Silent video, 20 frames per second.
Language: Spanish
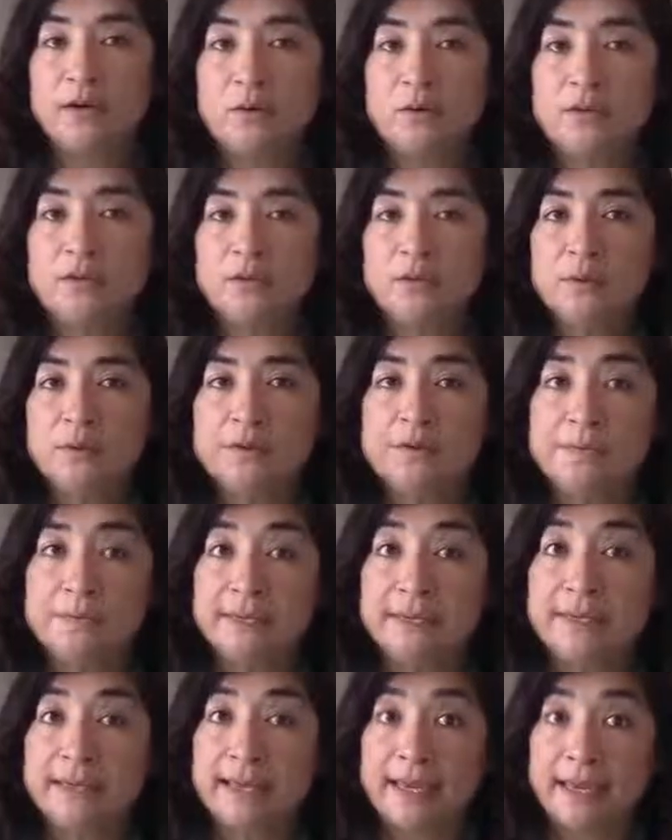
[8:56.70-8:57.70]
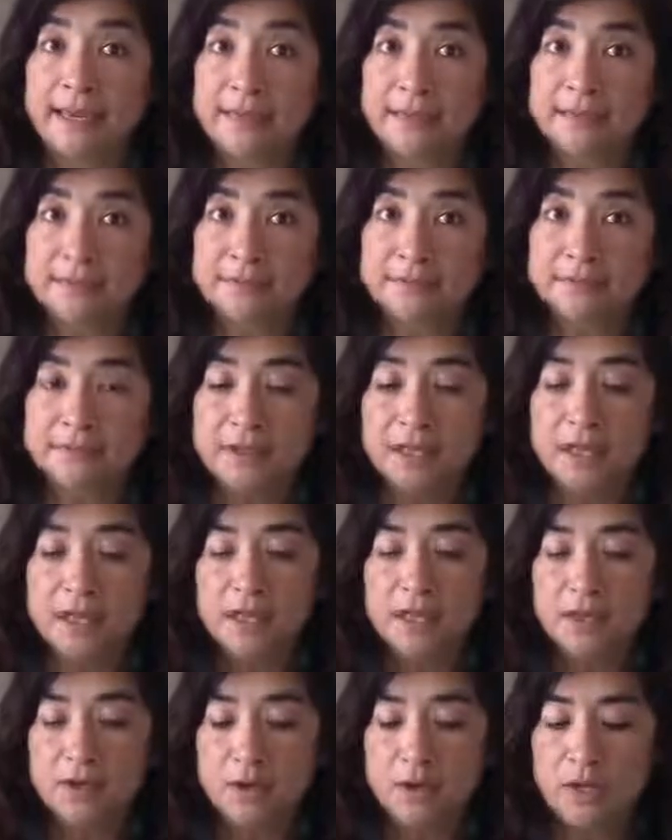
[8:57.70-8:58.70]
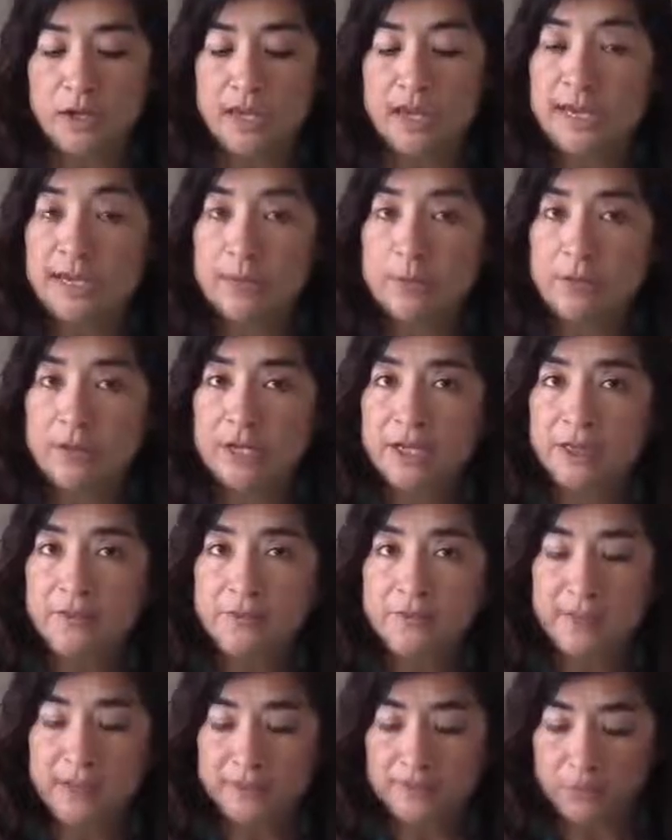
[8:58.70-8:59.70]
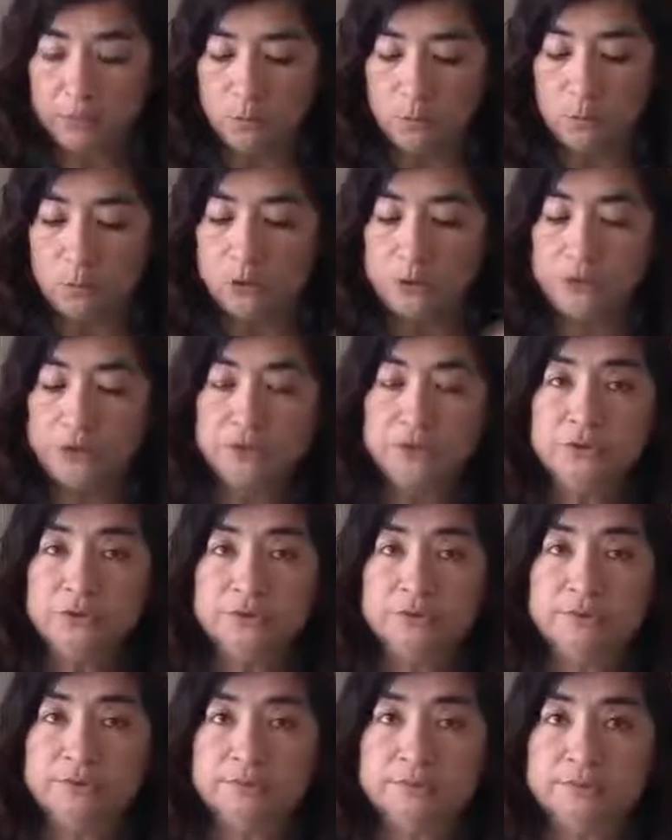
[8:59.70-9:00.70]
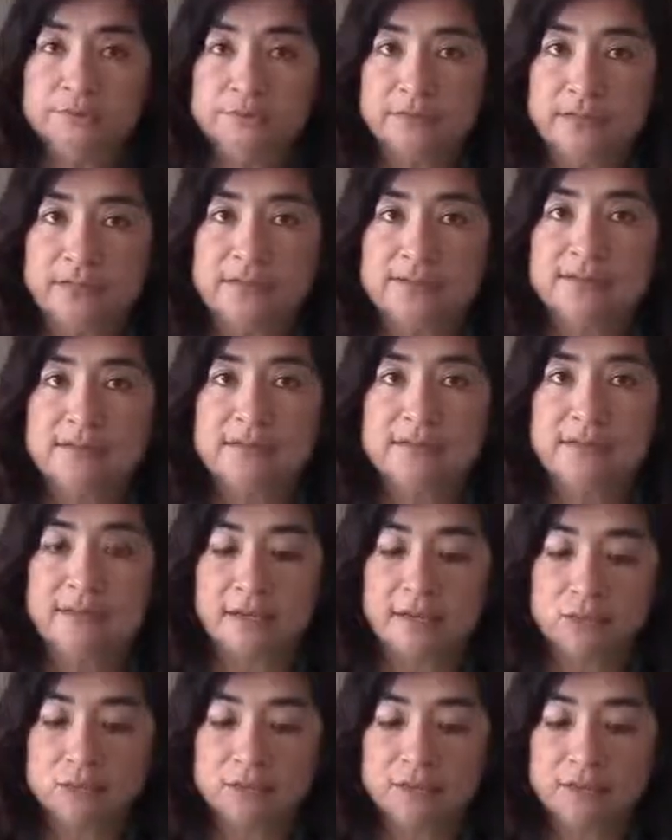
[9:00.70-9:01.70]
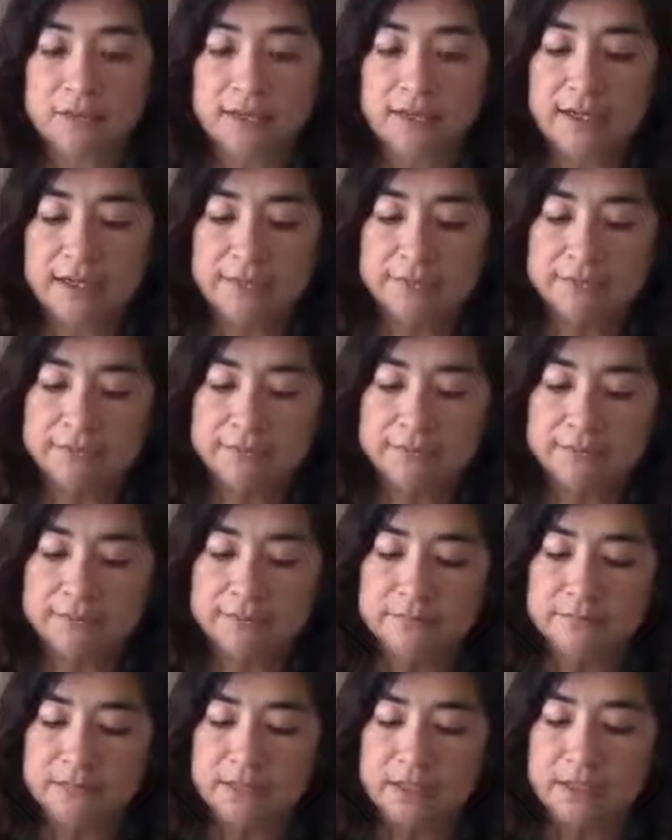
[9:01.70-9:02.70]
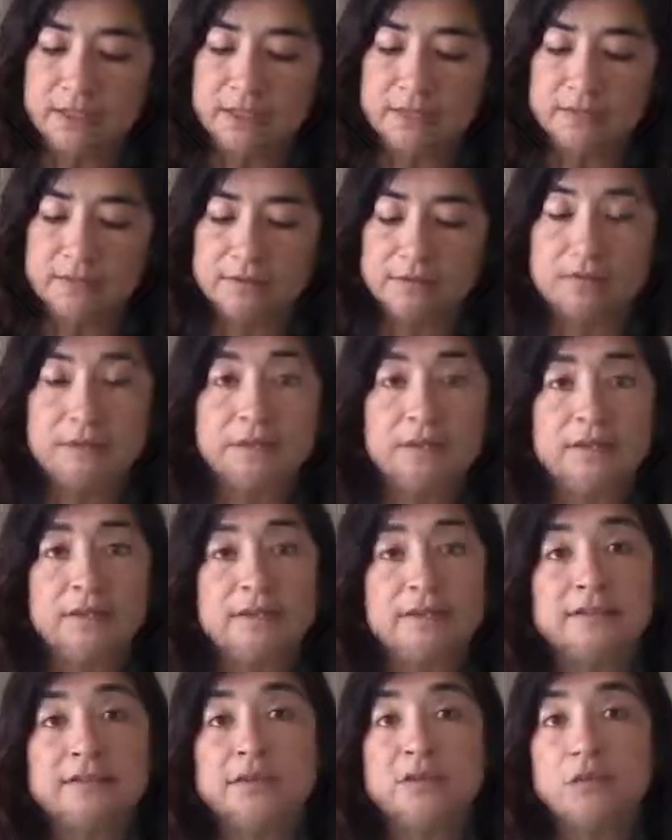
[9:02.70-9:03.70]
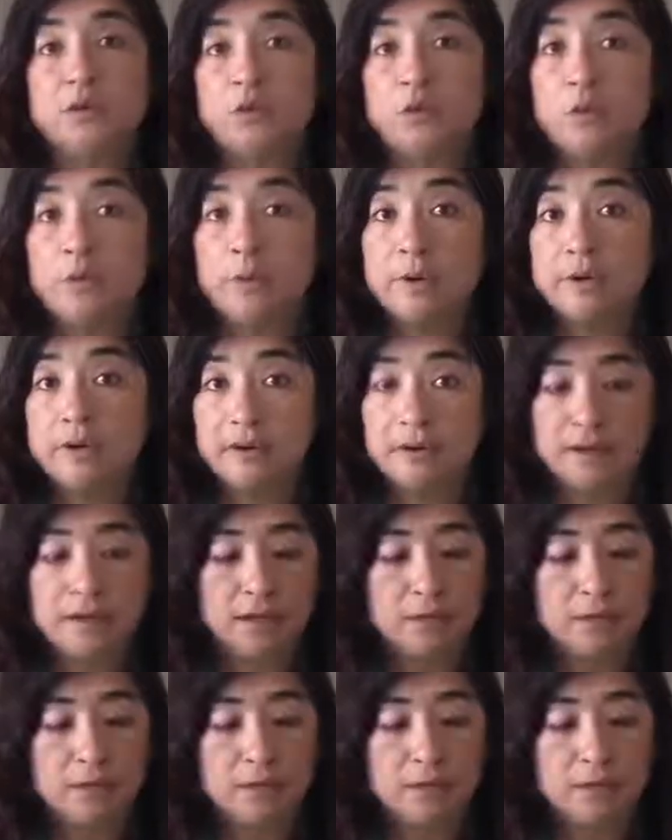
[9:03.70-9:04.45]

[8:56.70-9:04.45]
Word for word: nuestro spa cake elaboré estos moños en cinta rústica, en cintas en tonos verdes que